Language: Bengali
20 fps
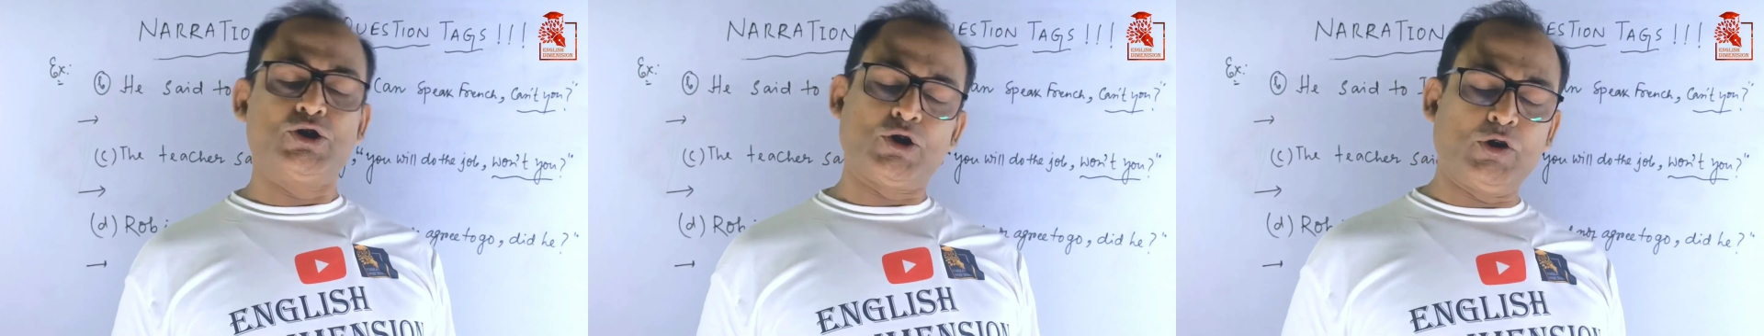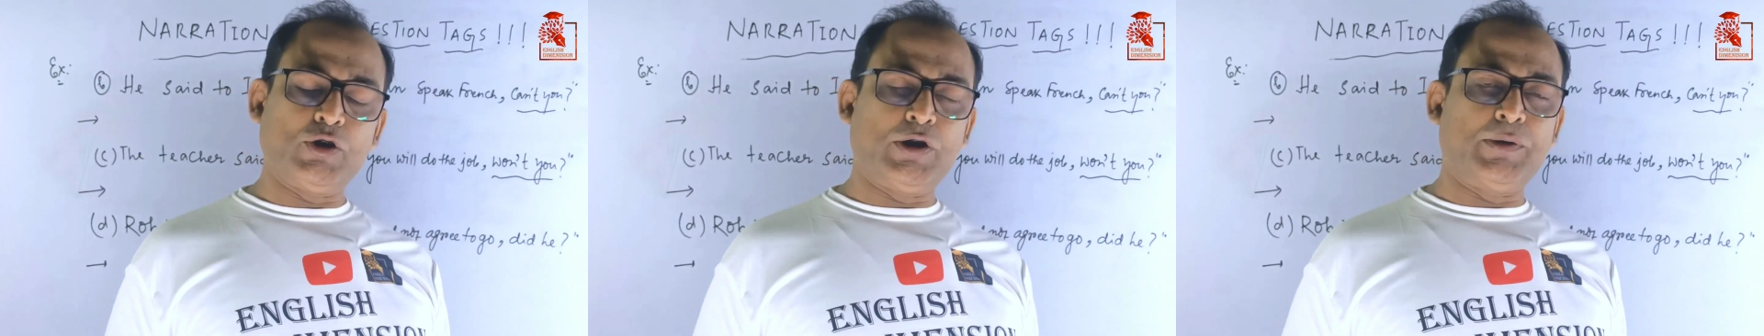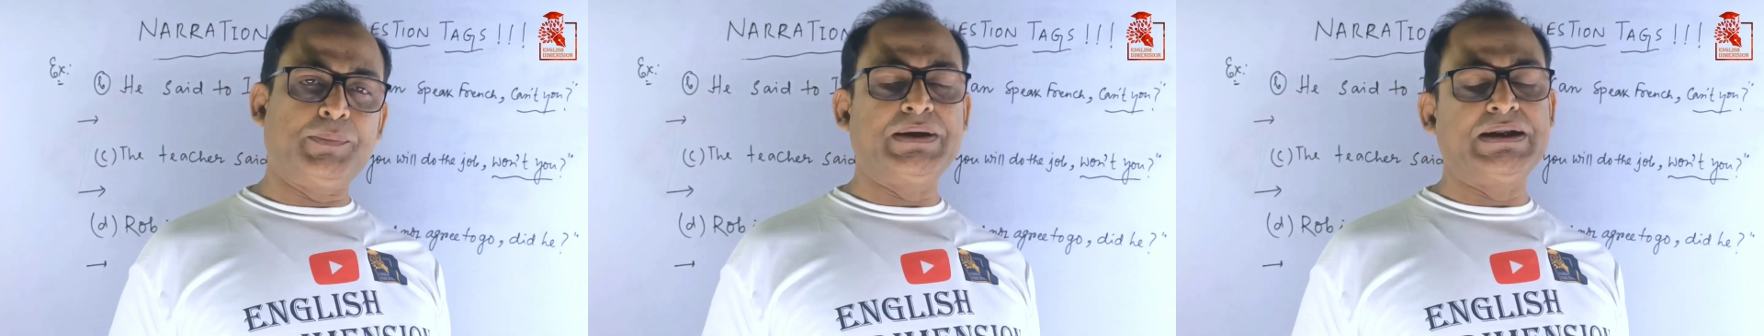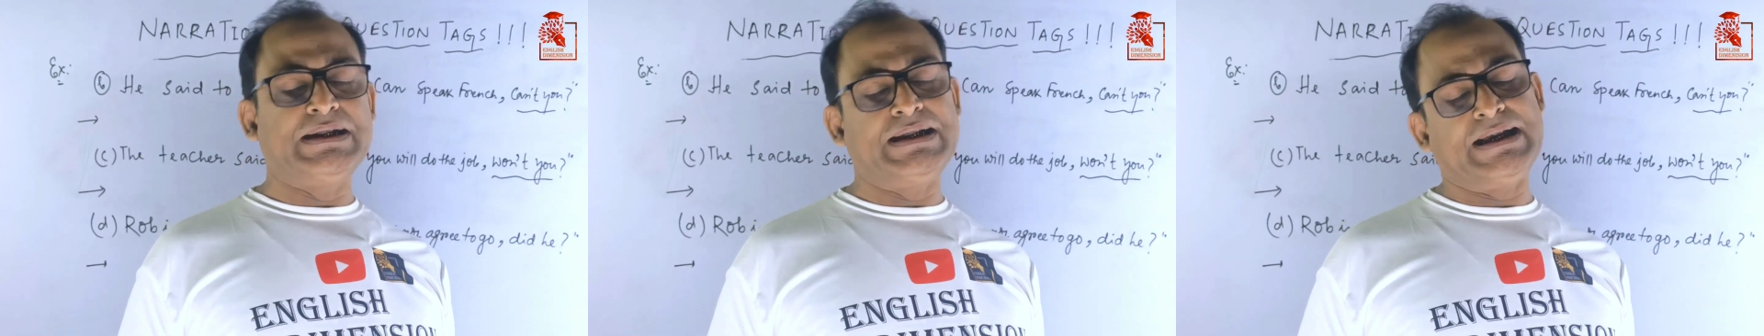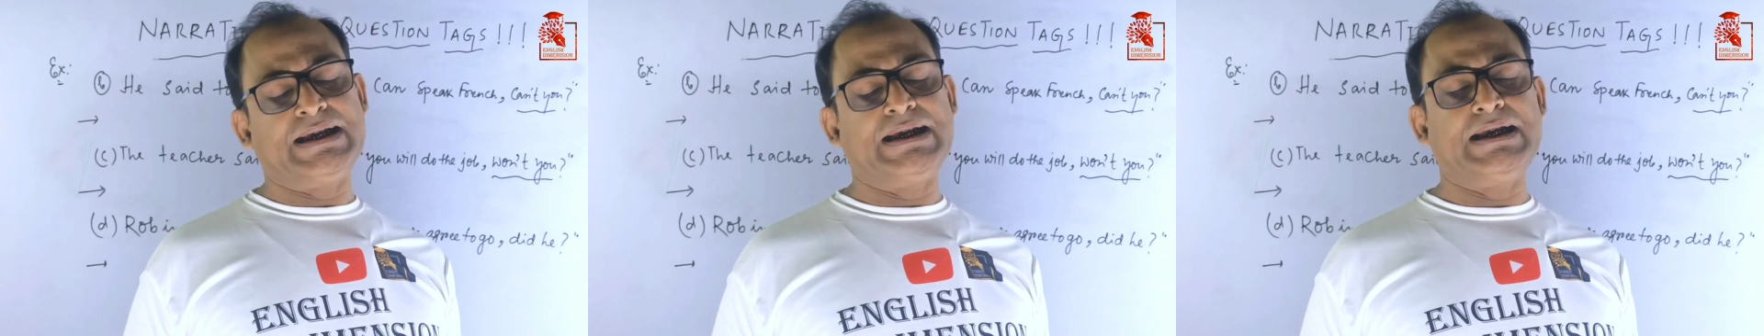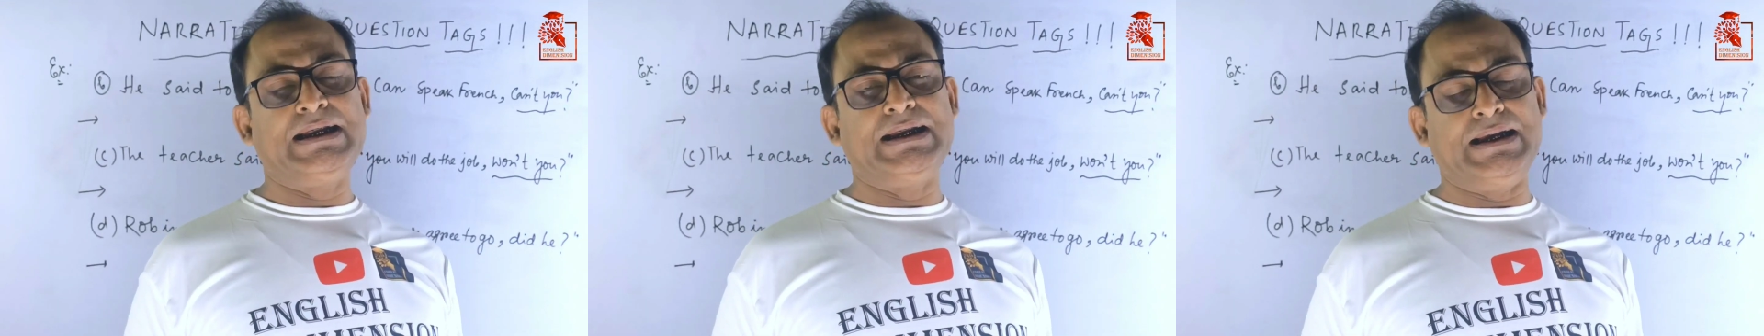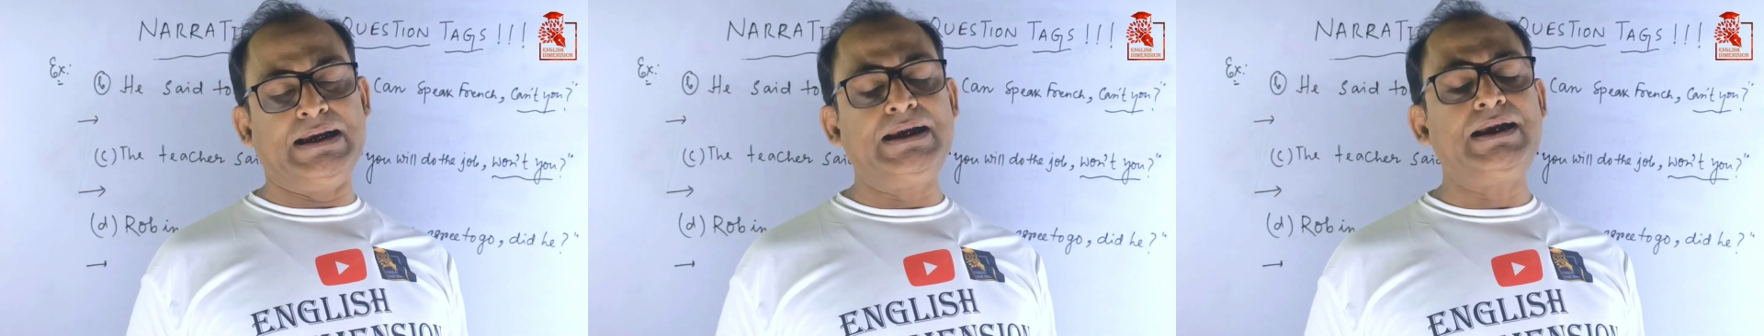চলো আমরা
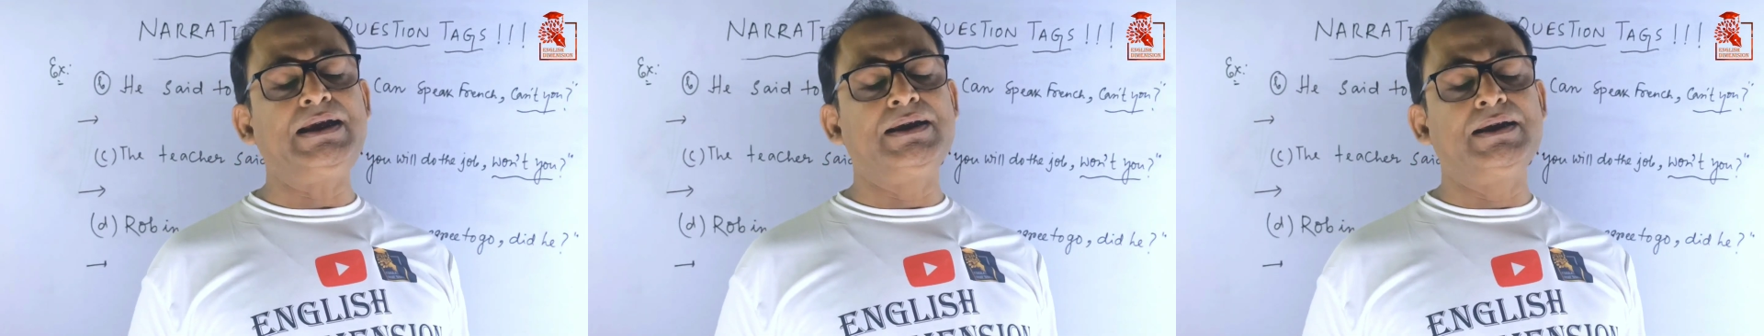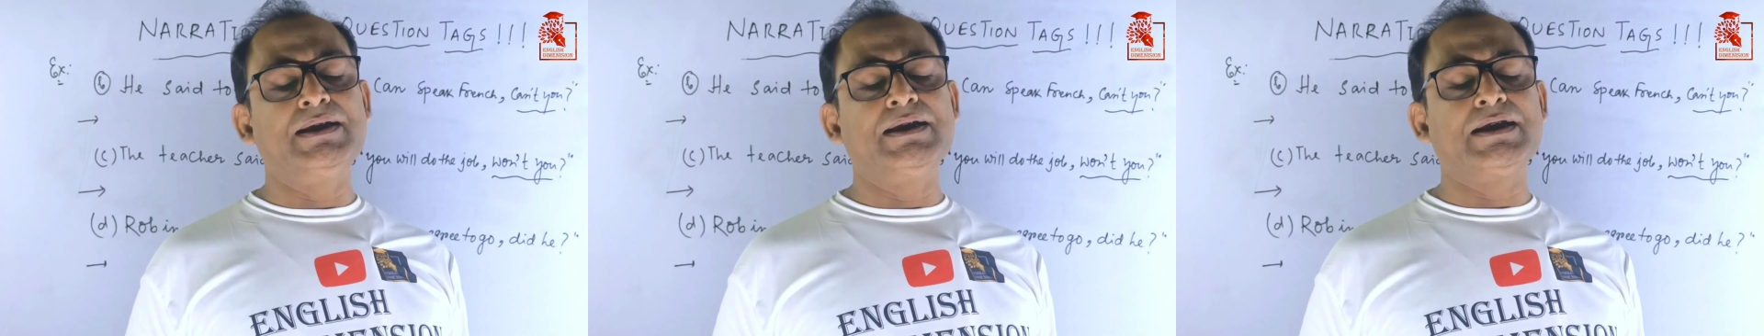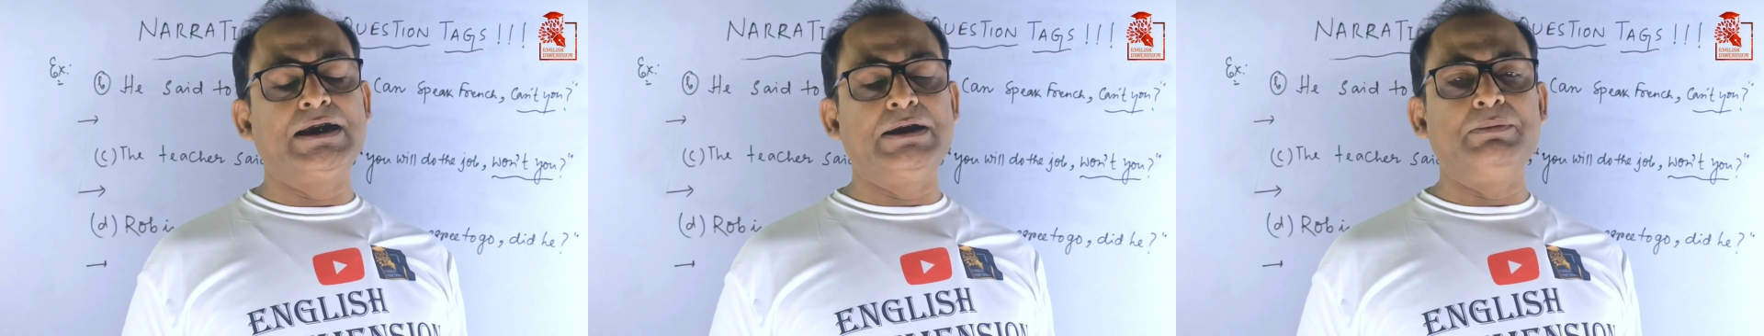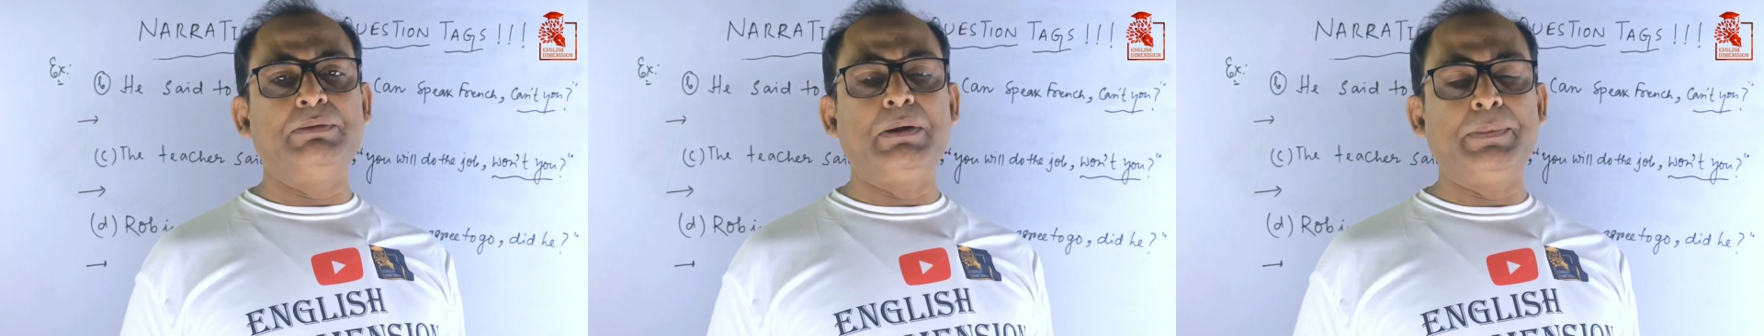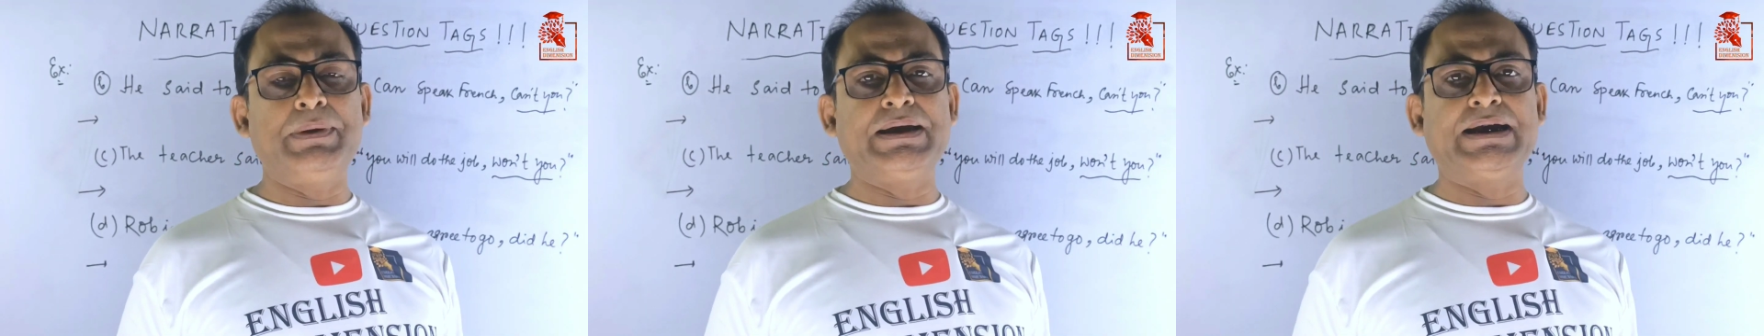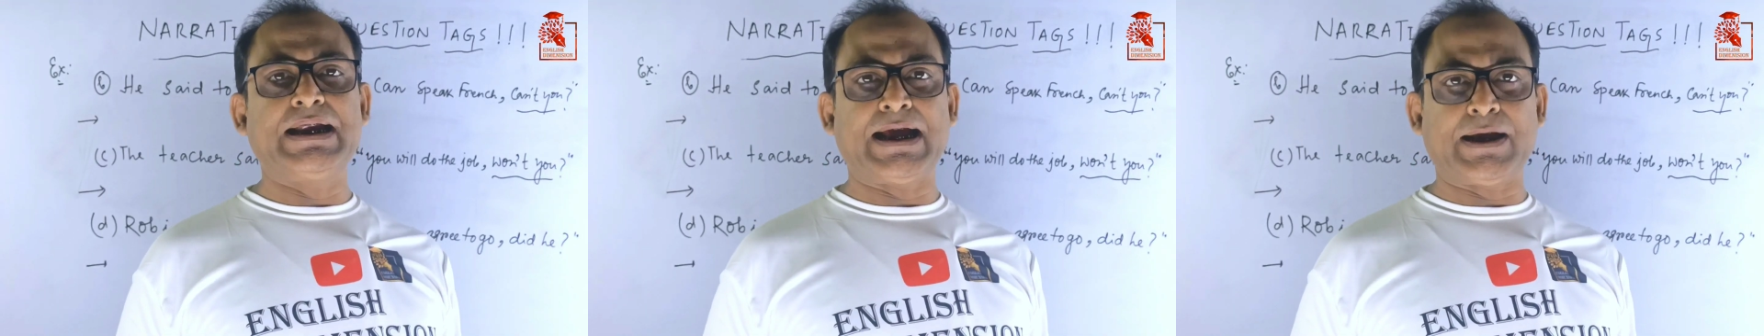দেখে নিই কীভাবে